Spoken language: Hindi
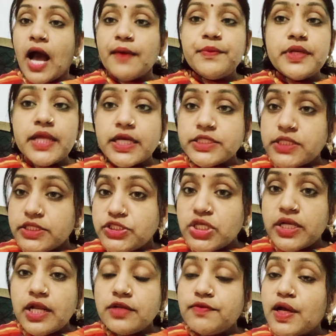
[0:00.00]
अभी रिएक्शन
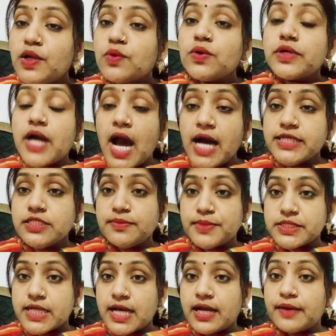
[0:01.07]
चैनल वालों को कहाँ से
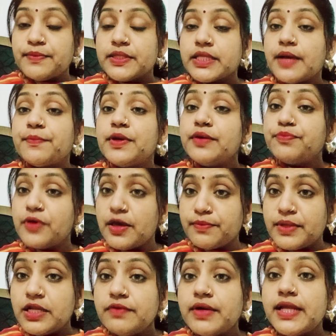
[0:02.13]
मसाला मिलता है भाई
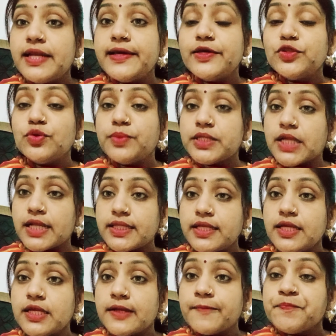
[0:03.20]
फैमिली वाले ही तो बताते
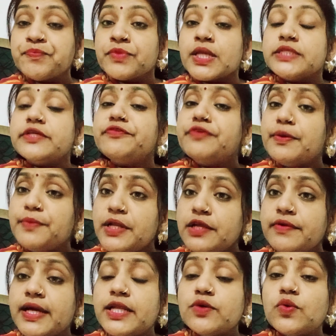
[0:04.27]
हैं जब
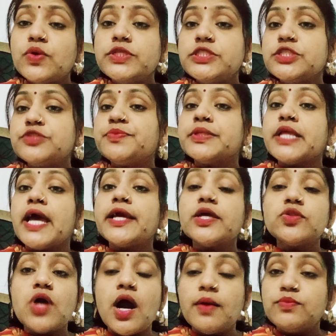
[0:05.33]
फैमिली वाले कोई चीज़ बताएंगे
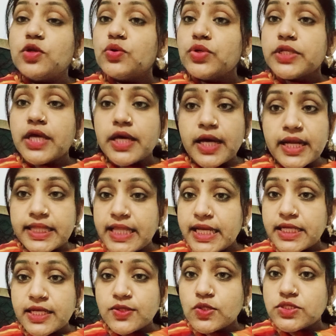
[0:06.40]
तो हम लोग उनके घर
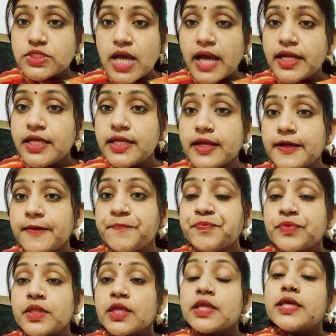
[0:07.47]
देखने तो जा नहीं रहे हैं
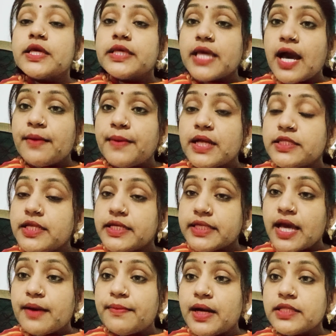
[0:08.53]
कि क्या बात है
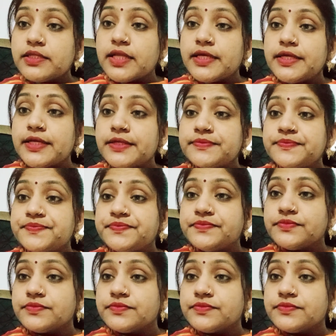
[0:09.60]
क्या बात नहीं है